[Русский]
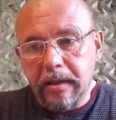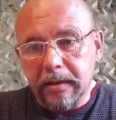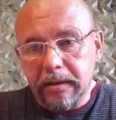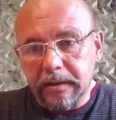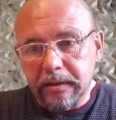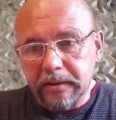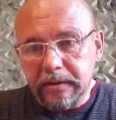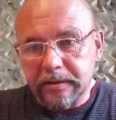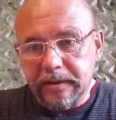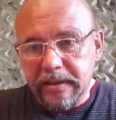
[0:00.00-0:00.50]

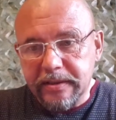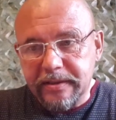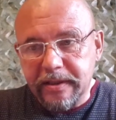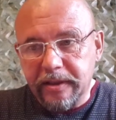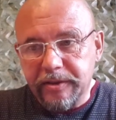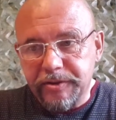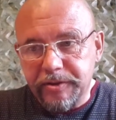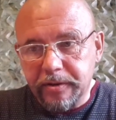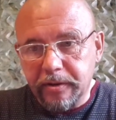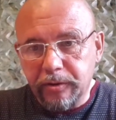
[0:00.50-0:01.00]
э,
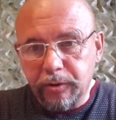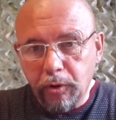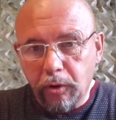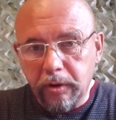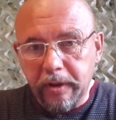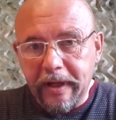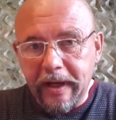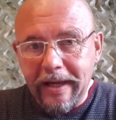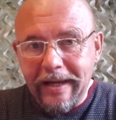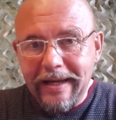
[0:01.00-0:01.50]
достаточно
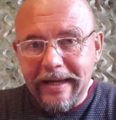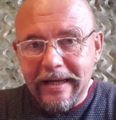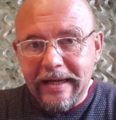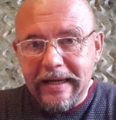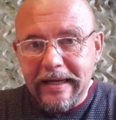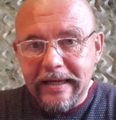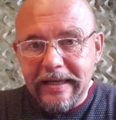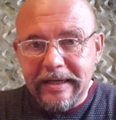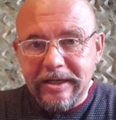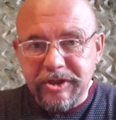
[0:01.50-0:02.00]

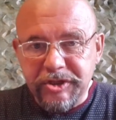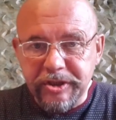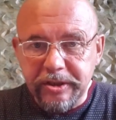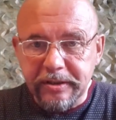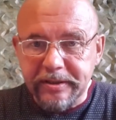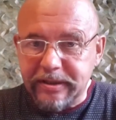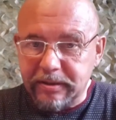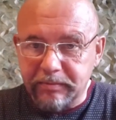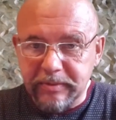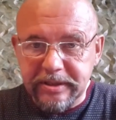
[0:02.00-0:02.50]
долго
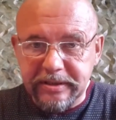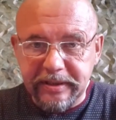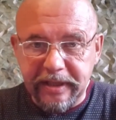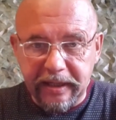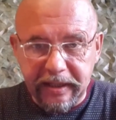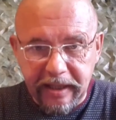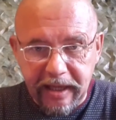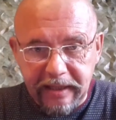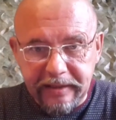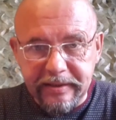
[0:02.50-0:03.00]
жил
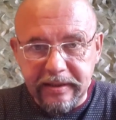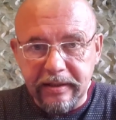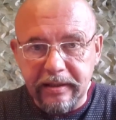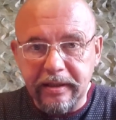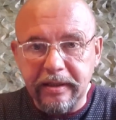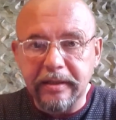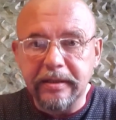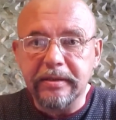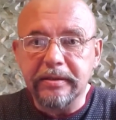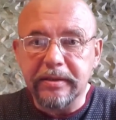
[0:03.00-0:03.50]

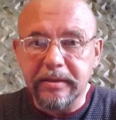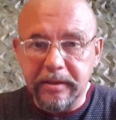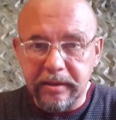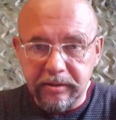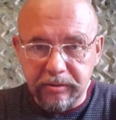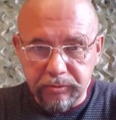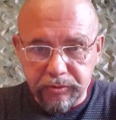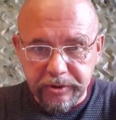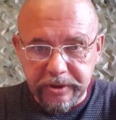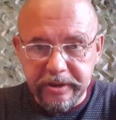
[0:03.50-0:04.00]
самостоятельно
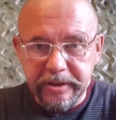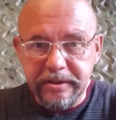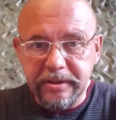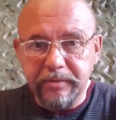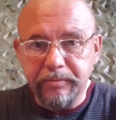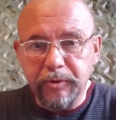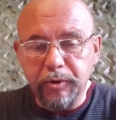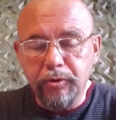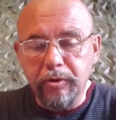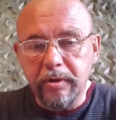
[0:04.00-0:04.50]
и уже
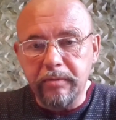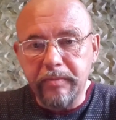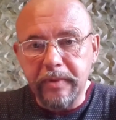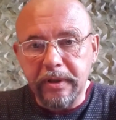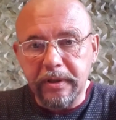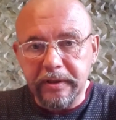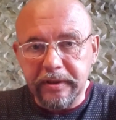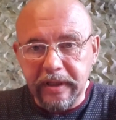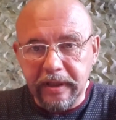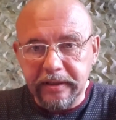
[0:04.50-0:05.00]
и семью
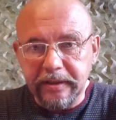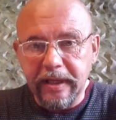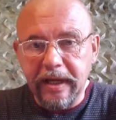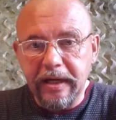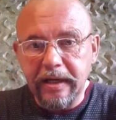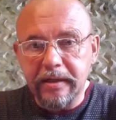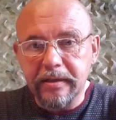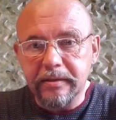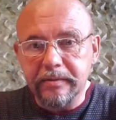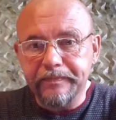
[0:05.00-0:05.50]
имел и так
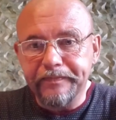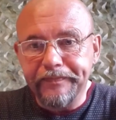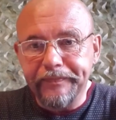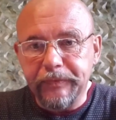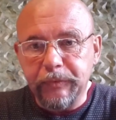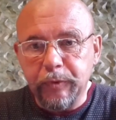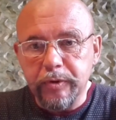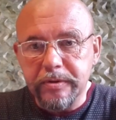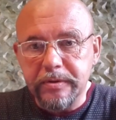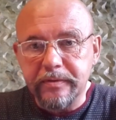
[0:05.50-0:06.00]
далее.
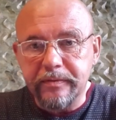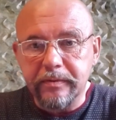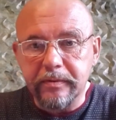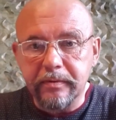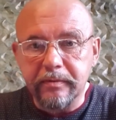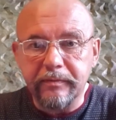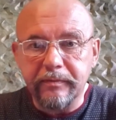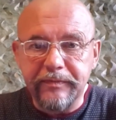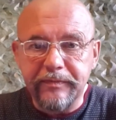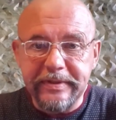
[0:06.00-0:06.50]
То
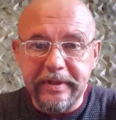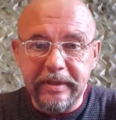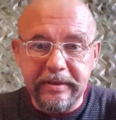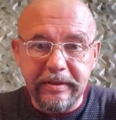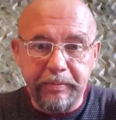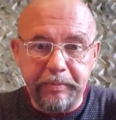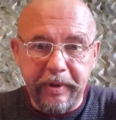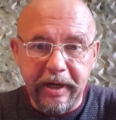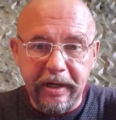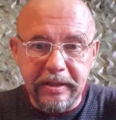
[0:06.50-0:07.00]
есть
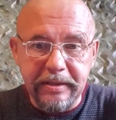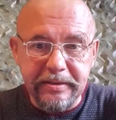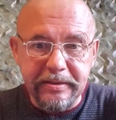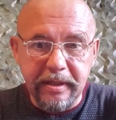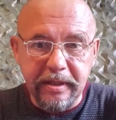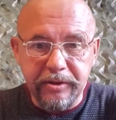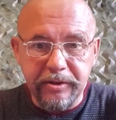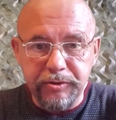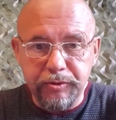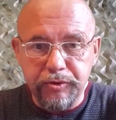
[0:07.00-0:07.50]
все эти
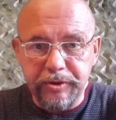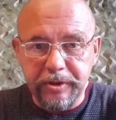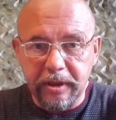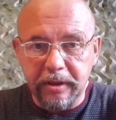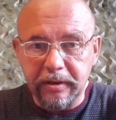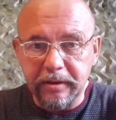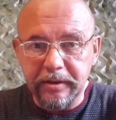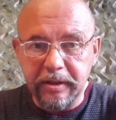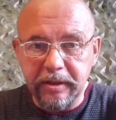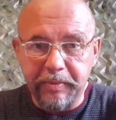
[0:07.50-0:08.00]
прелести
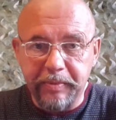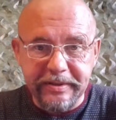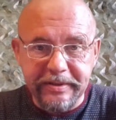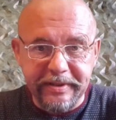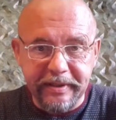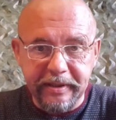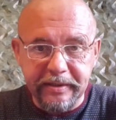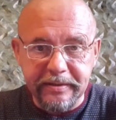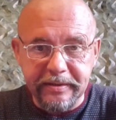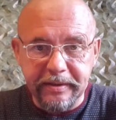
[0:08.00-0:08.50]
ощущал
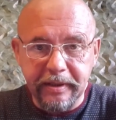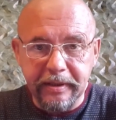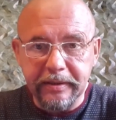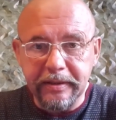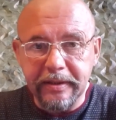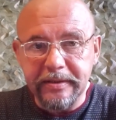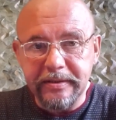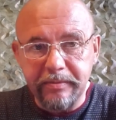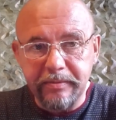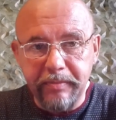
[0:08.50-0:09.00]

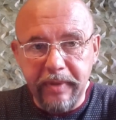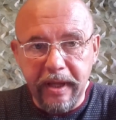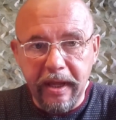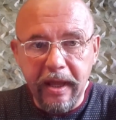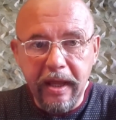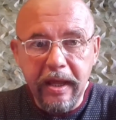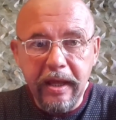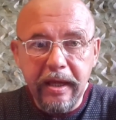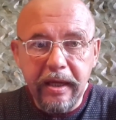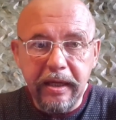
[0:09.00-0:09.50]
непосредственно на
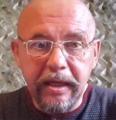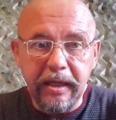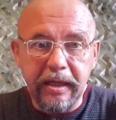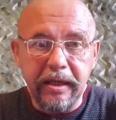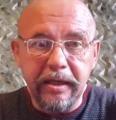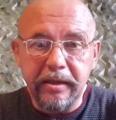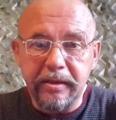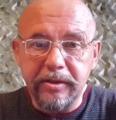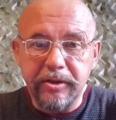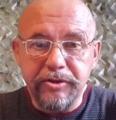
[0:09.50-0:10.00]
себе.
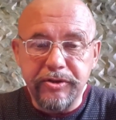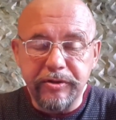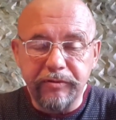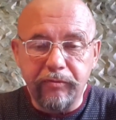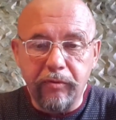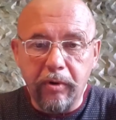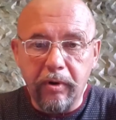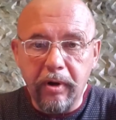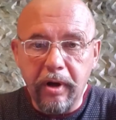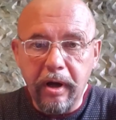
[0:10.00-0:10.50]
И
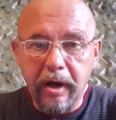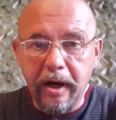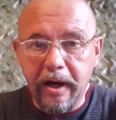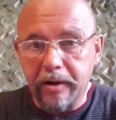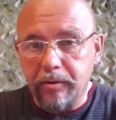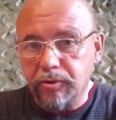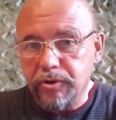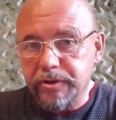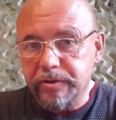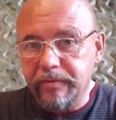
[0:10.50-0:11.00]
ничего
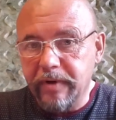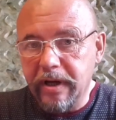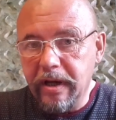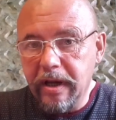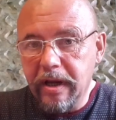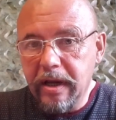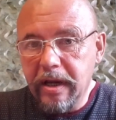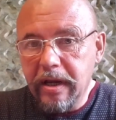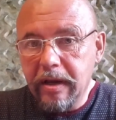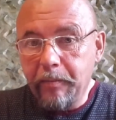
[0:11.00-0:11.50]

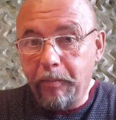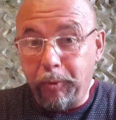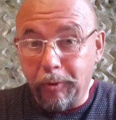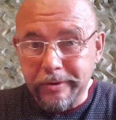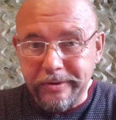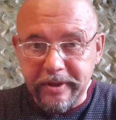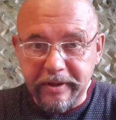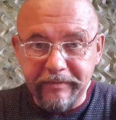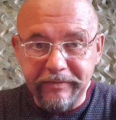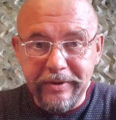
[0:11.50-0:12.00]
хорошего
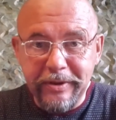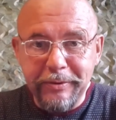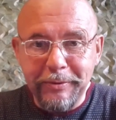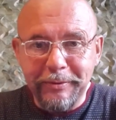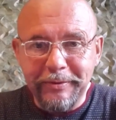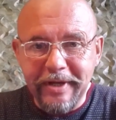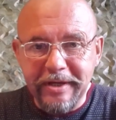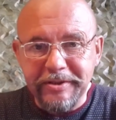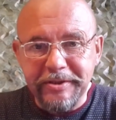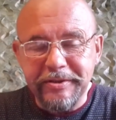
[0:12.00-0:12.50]
по
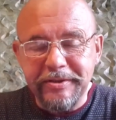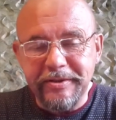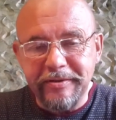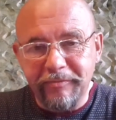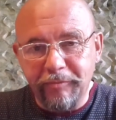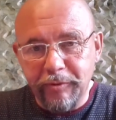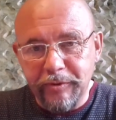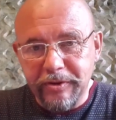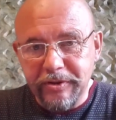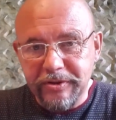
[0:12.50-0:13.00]
сравнению даже с
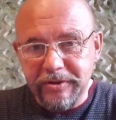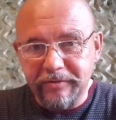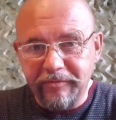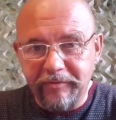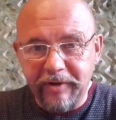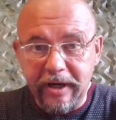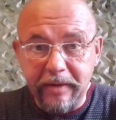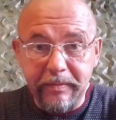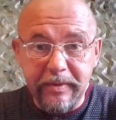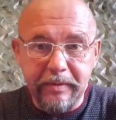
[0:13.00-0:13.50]

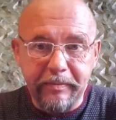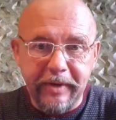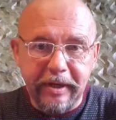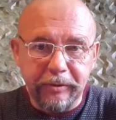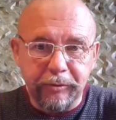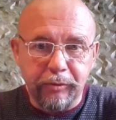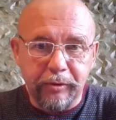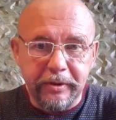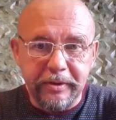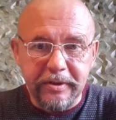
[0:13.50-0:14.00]
сегодняшним временем,
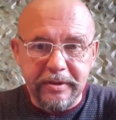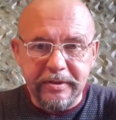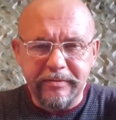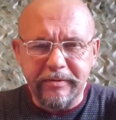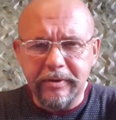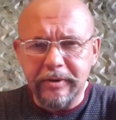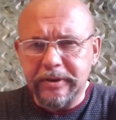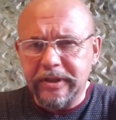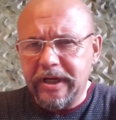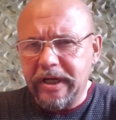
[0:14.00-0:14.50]
которое
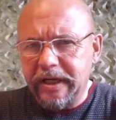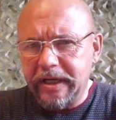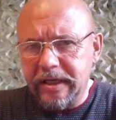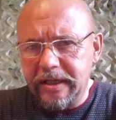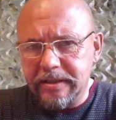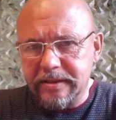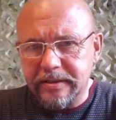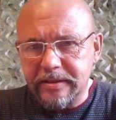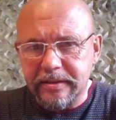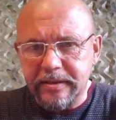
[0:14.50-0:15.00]
называют
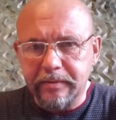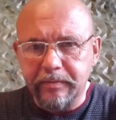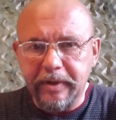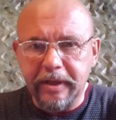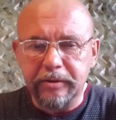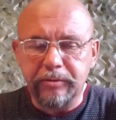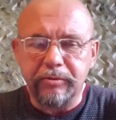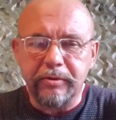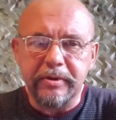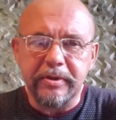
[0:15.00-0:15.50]

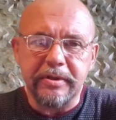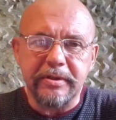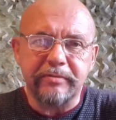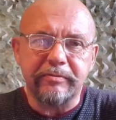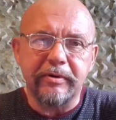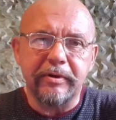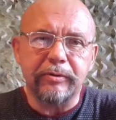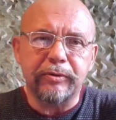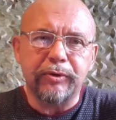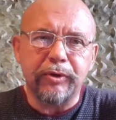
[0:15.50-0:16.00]
кризисным, которое
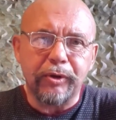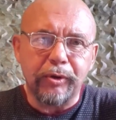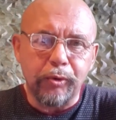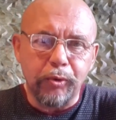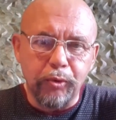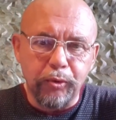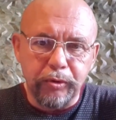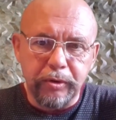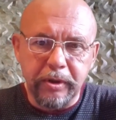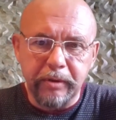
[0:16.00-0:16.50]
называют
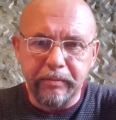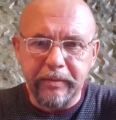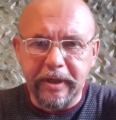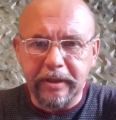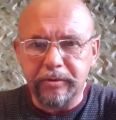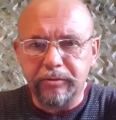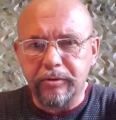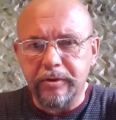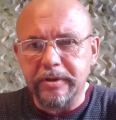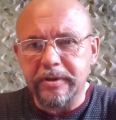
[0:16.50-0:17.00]
трудным,
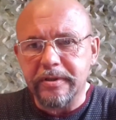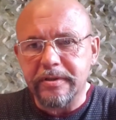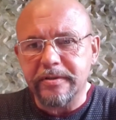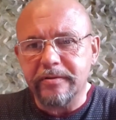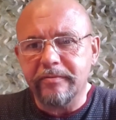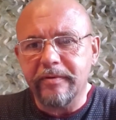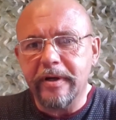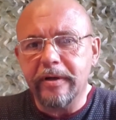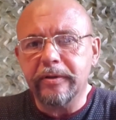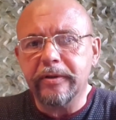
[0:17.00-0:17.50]
которое
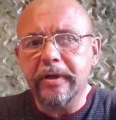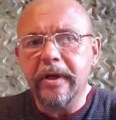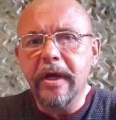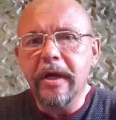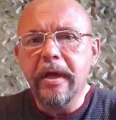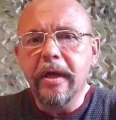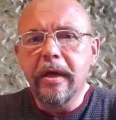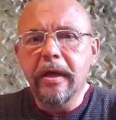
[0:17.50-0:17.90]
называют